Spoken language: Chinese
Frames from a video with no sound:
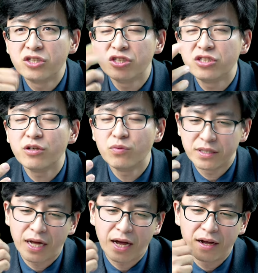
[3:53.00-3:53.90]
直接
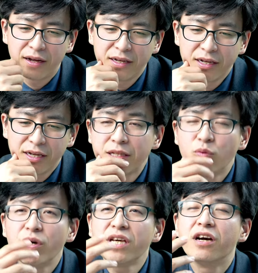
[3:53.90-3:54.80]
问他：“你
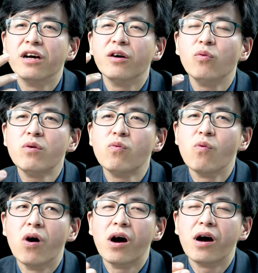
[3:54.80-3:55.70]
为何问
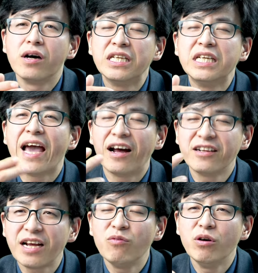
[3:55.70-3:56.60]
我以良
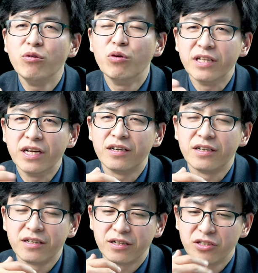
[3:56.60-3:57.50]
善问我
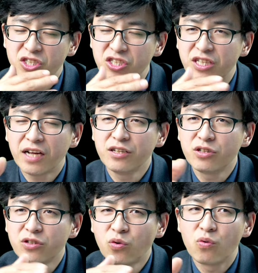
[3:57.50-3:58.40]
呢？”呃，其他的《
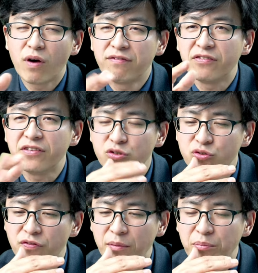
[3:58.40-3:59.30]
共观福音》
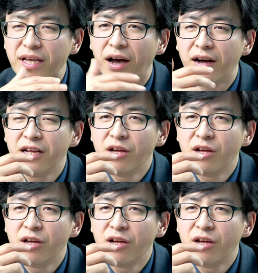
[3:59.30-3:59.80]
说法不一样啊。